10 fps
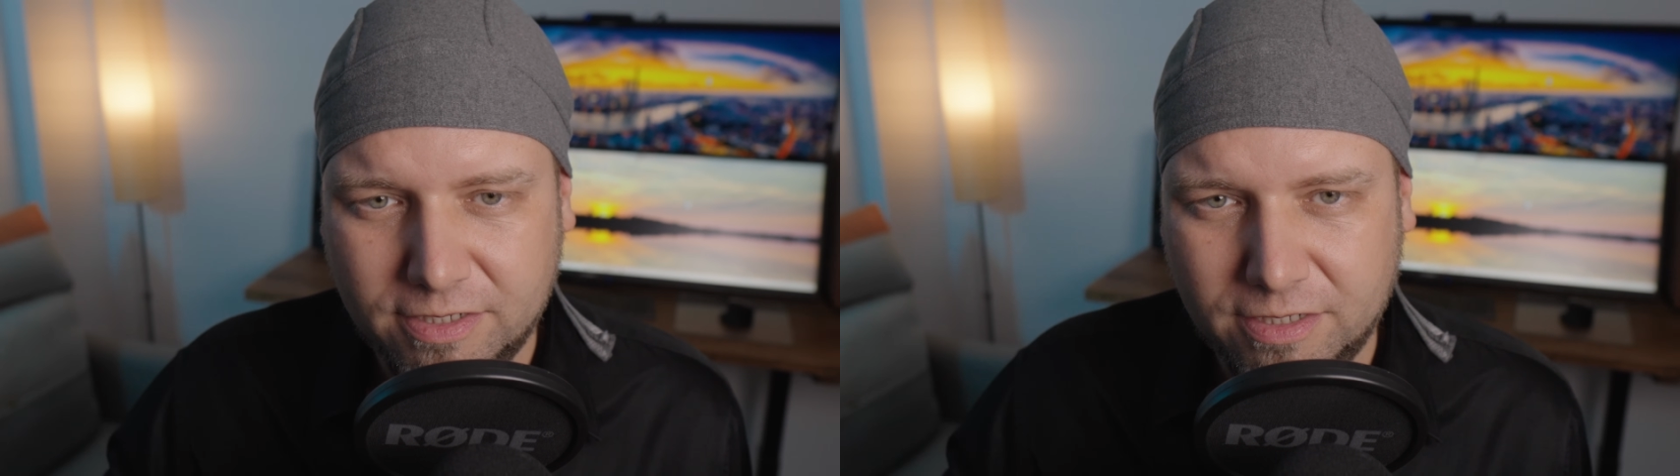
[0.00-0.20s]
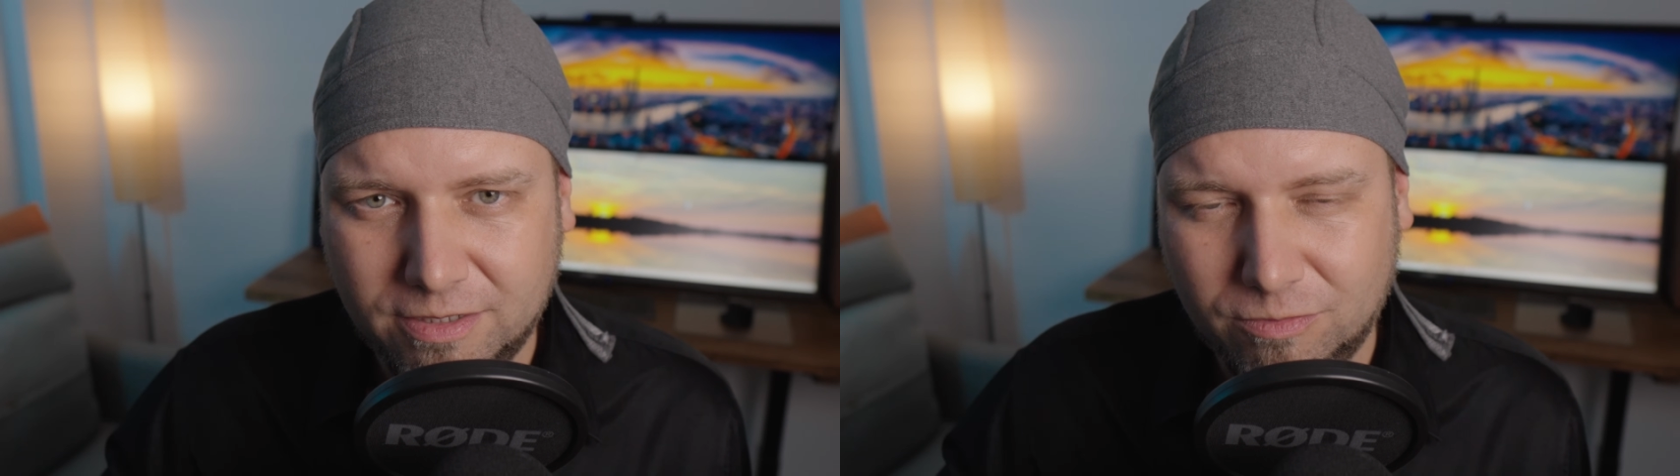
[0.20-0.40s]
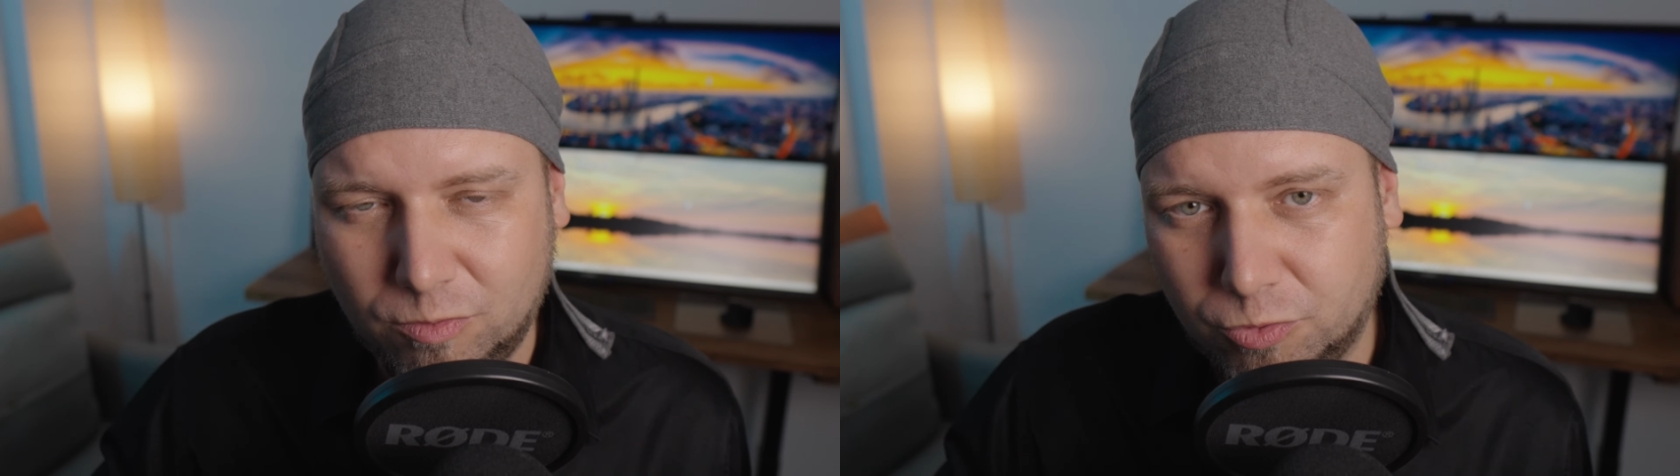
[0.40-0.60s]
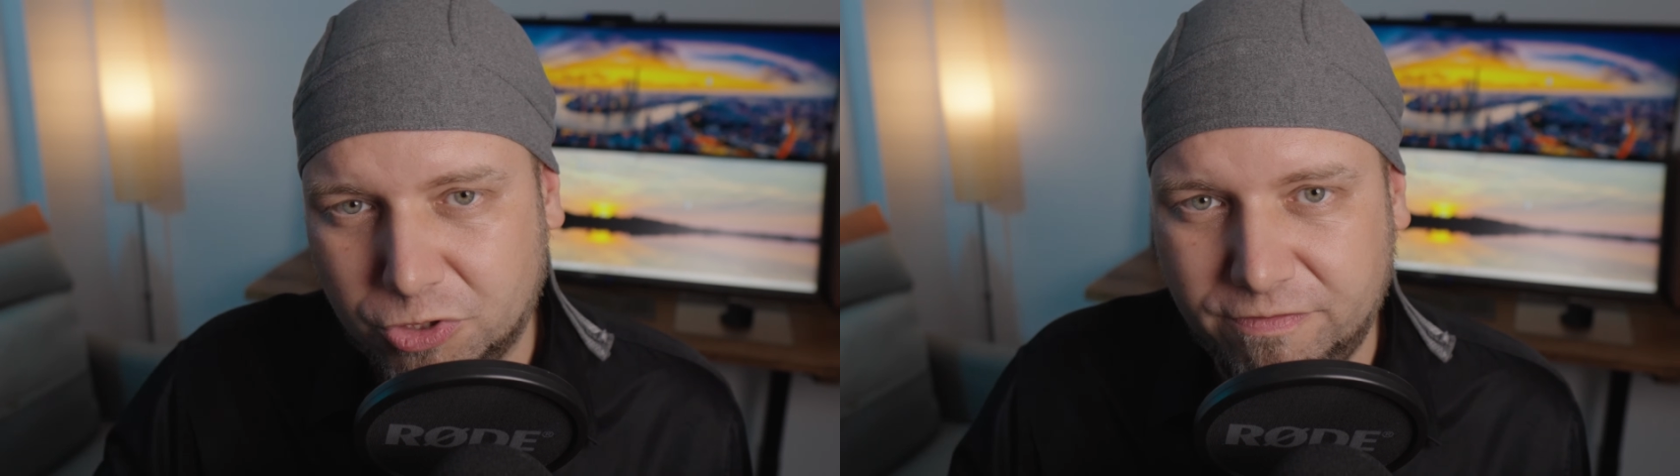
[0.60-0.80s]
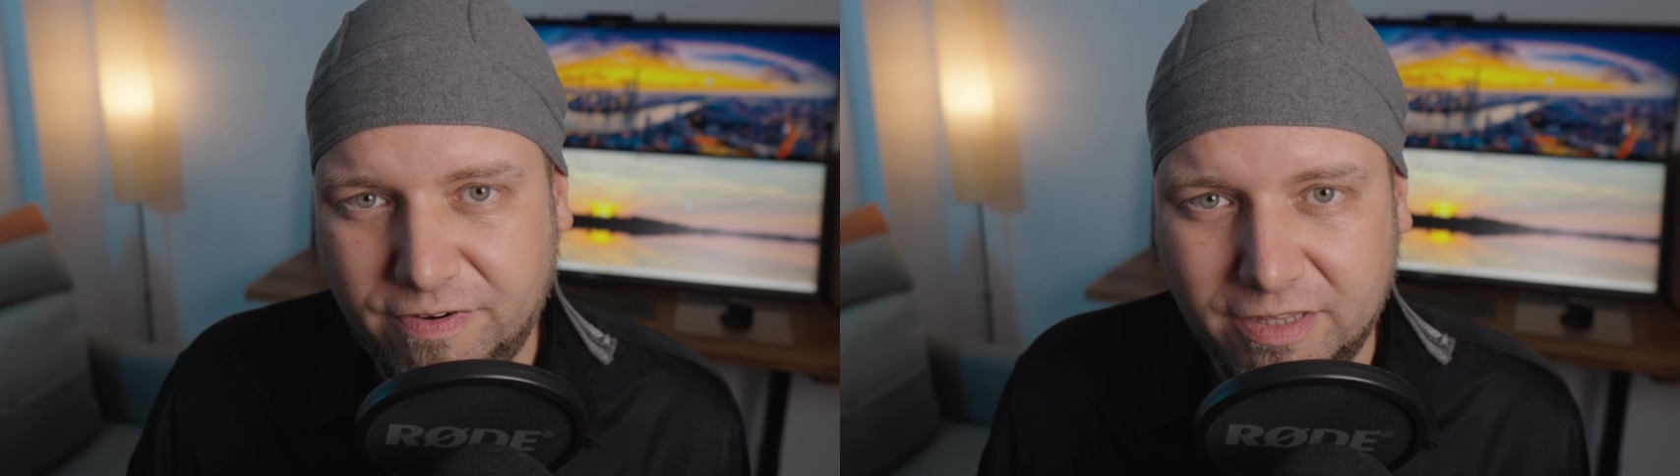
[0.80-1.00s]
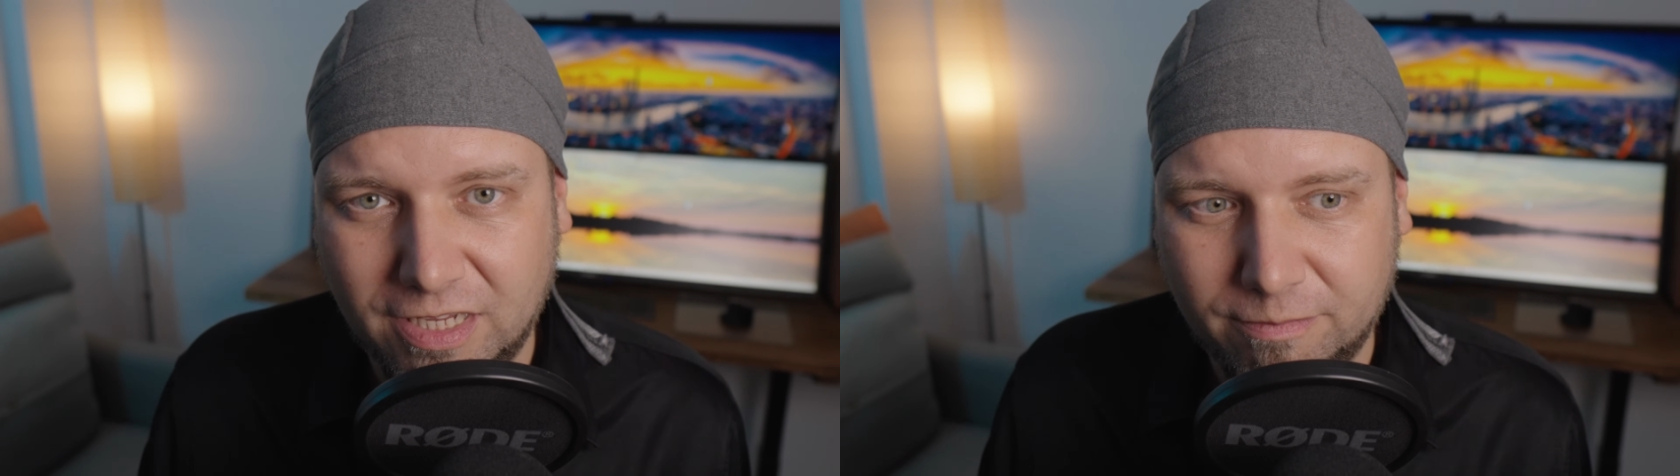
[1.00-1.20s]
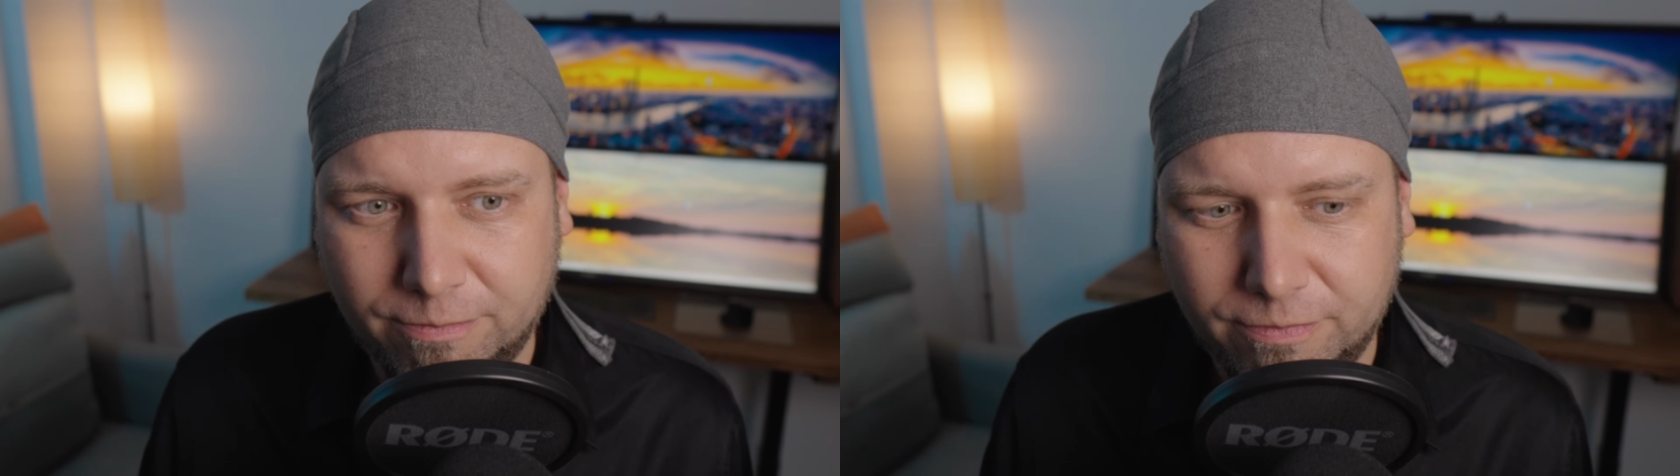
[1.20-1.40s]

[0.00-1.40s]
y, używana.